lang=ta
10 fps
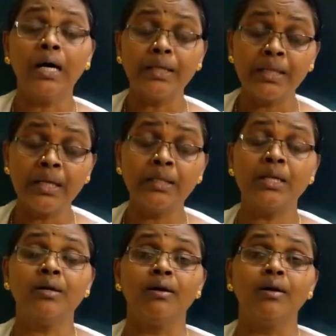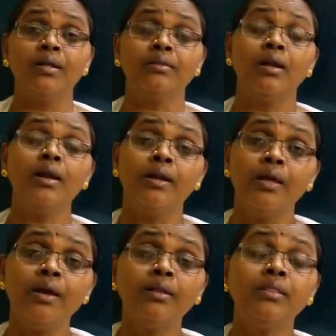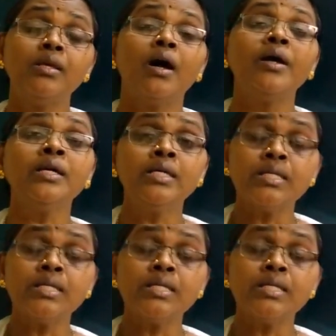அதினதின் காலத்துல நேர்த்தியாய்